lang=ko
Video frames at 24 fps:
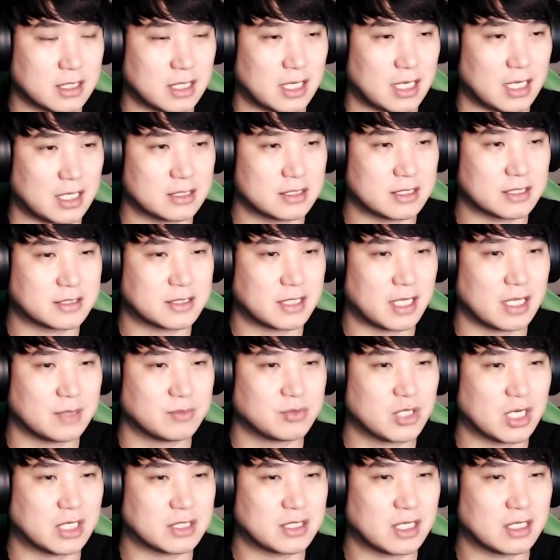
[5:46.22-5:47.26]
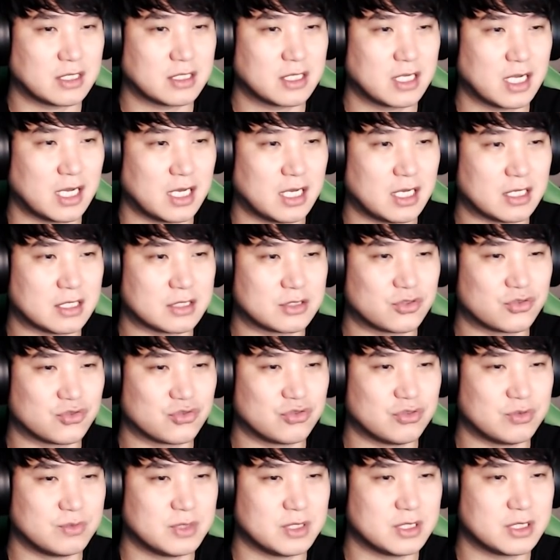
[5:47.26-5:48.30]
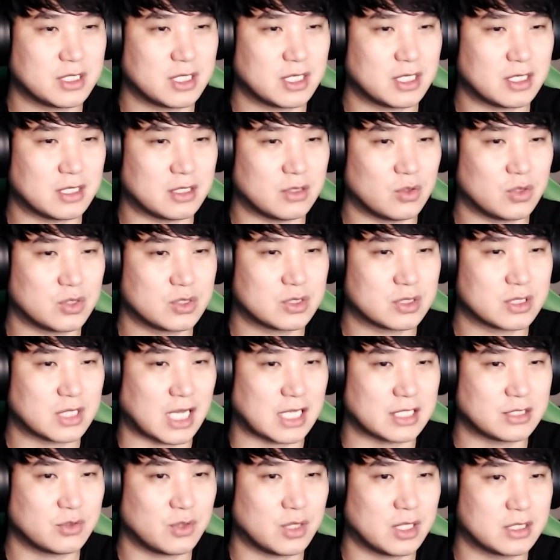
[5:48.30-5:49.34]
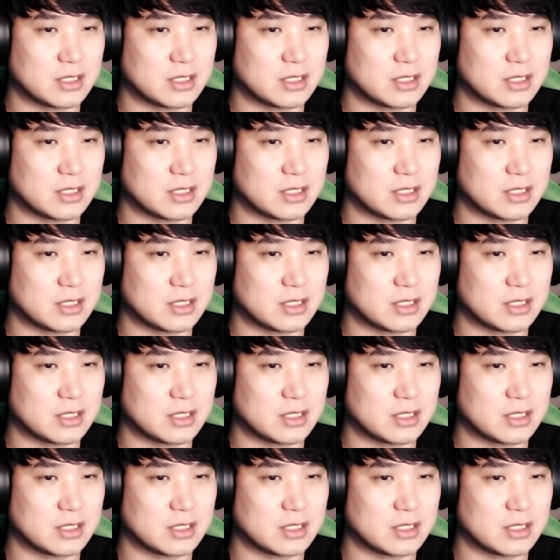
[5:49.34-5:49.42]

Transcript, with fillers: 아 근데 세이브가 안 되니까 죽으면 이제 여기서 다시 와야